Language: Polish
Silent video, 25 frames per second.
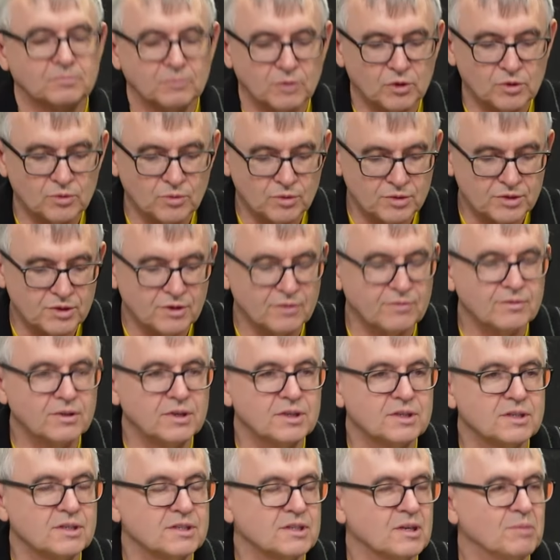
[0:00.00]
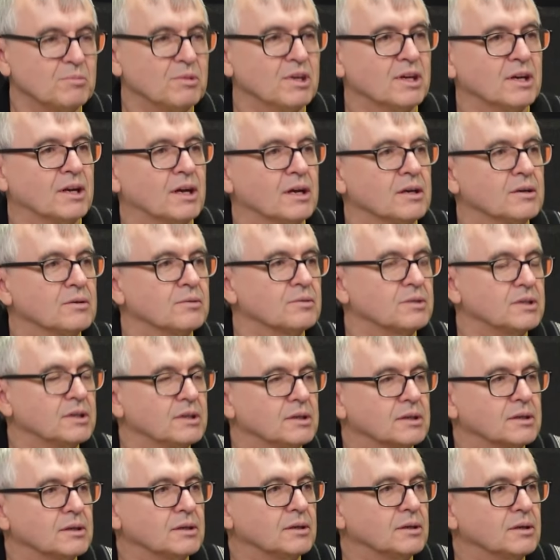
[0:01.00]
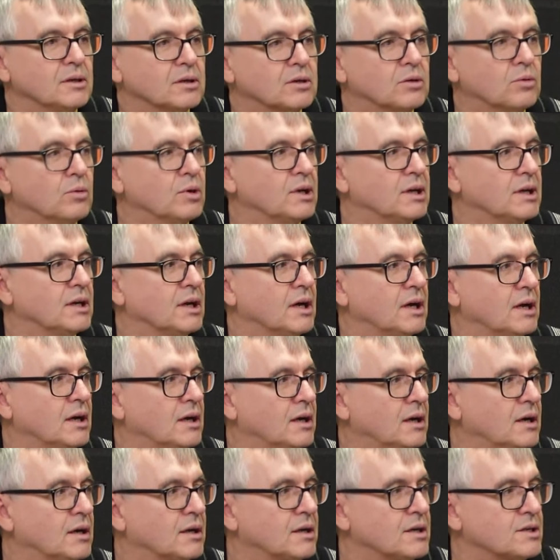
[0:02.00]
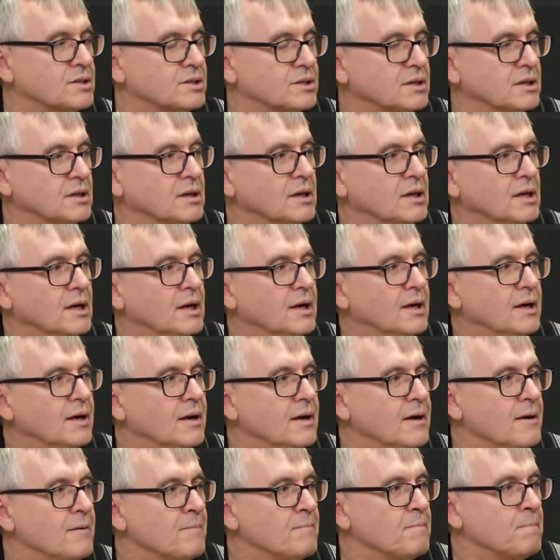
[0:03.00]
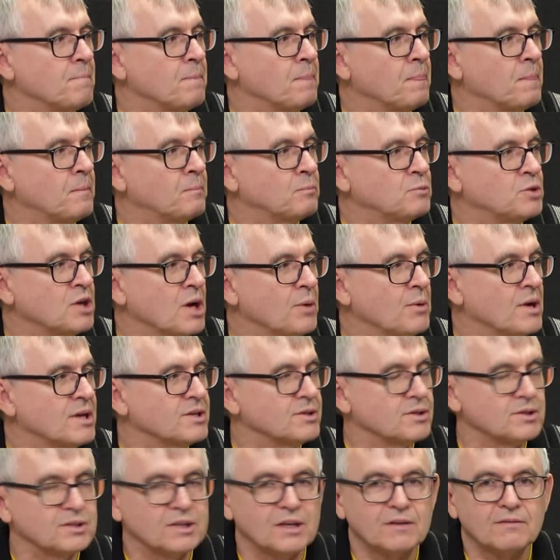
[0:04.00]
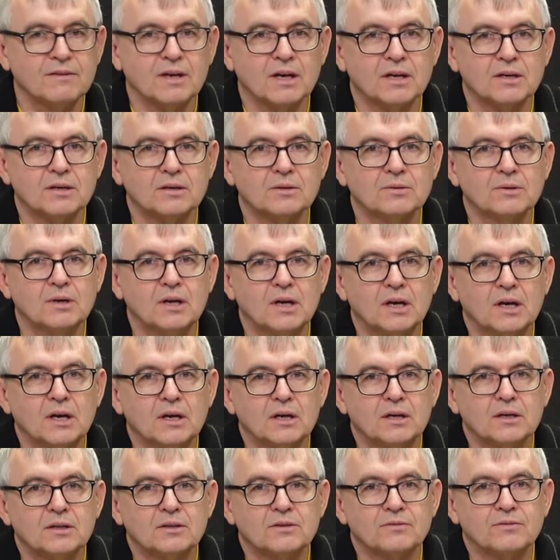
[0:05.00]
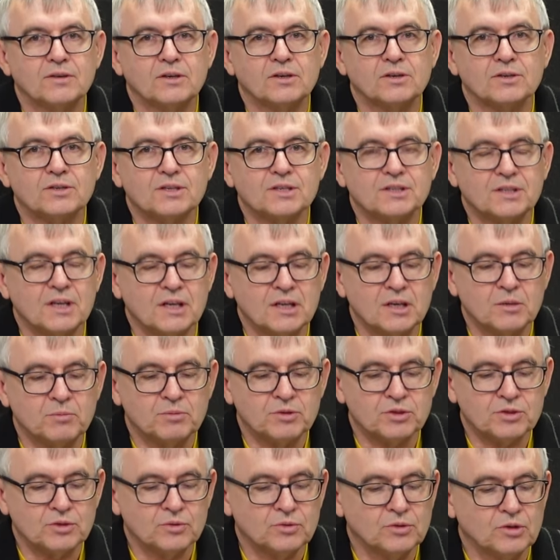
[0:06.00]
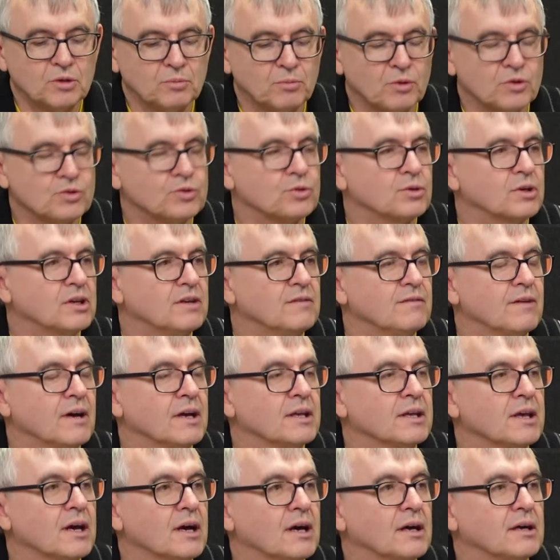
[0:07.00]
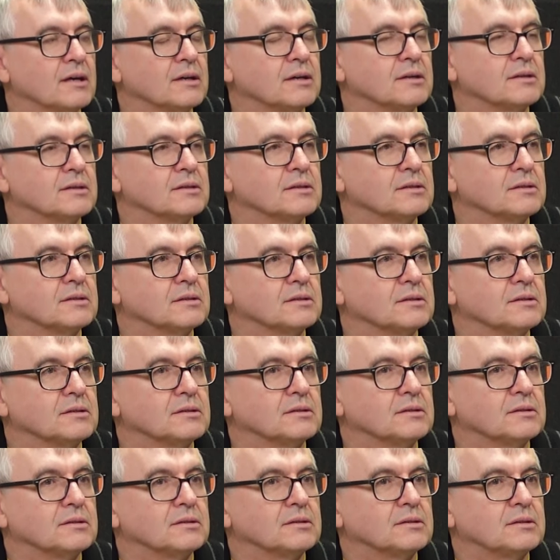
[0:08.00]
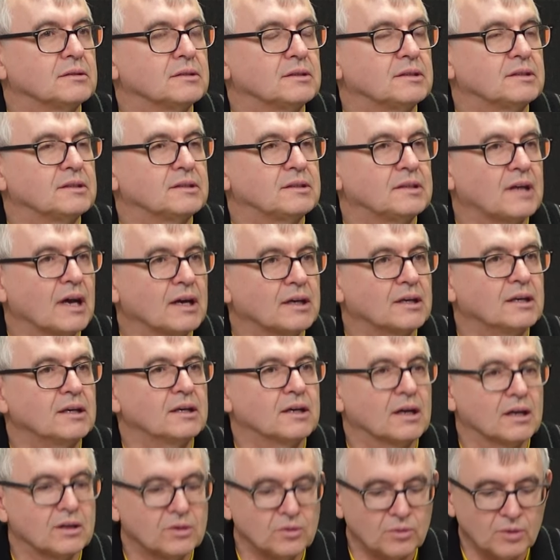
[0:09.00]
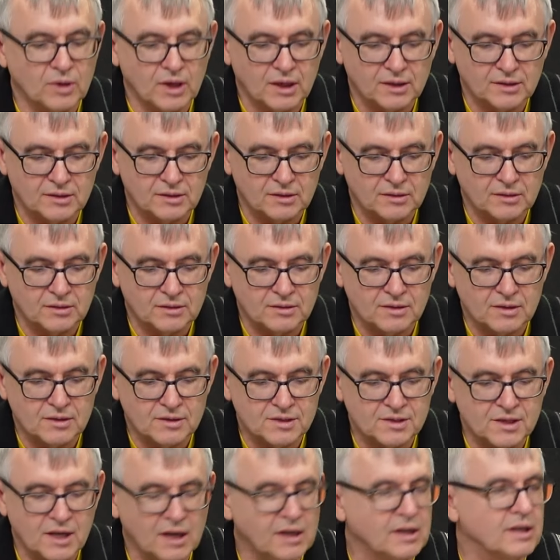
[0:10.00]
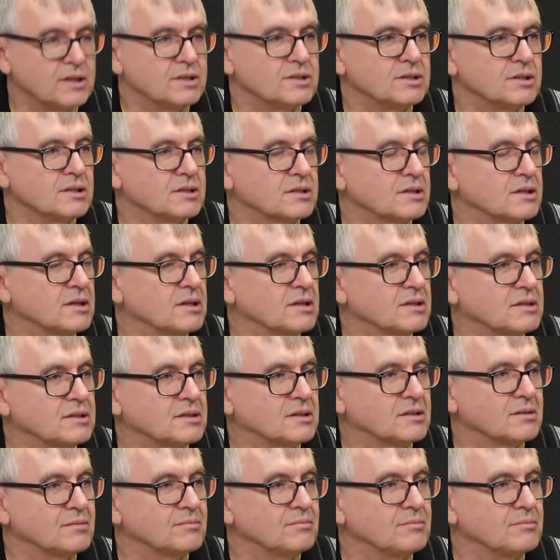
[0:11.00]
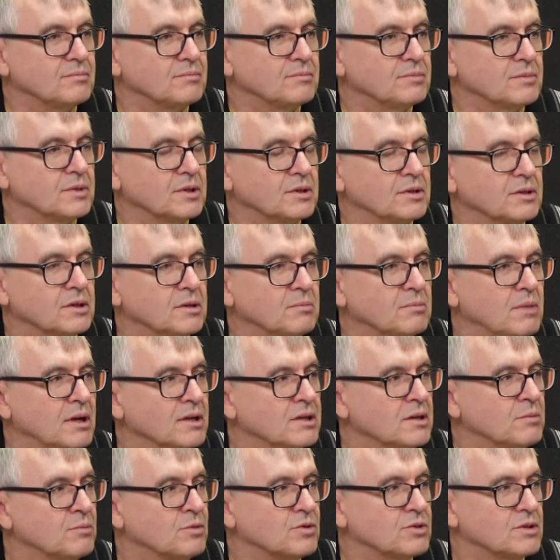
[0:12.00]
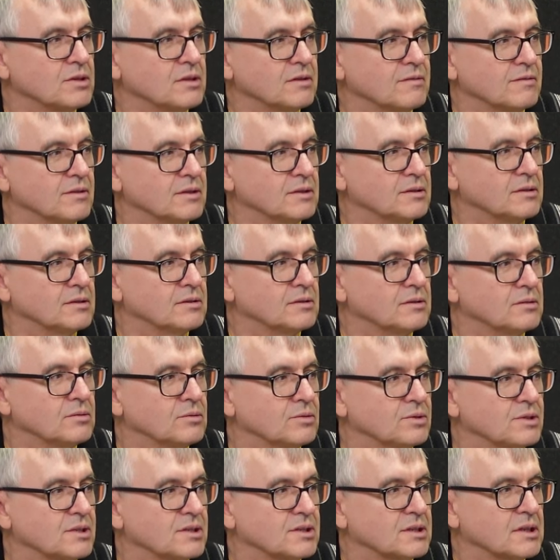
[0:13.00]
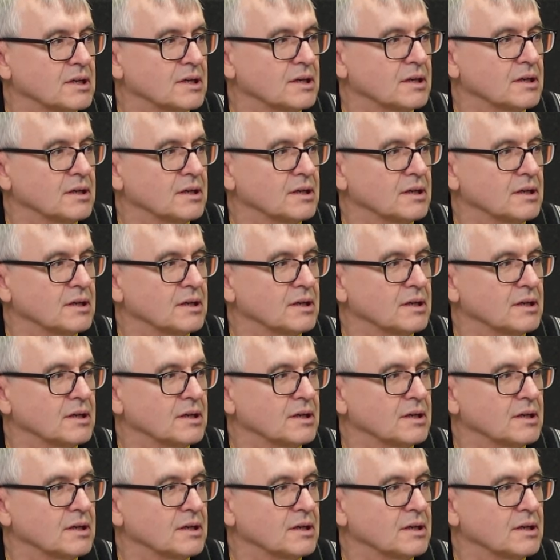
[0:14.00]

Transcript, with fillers: kłusownicy zabierają tylko kły, a, a resztę Mm, ciała zostawiają. No wykorzystanie pszczół do poszukiwania y, takich akurat y, znalezisk jest no chyba niemożliwe do uzyskania.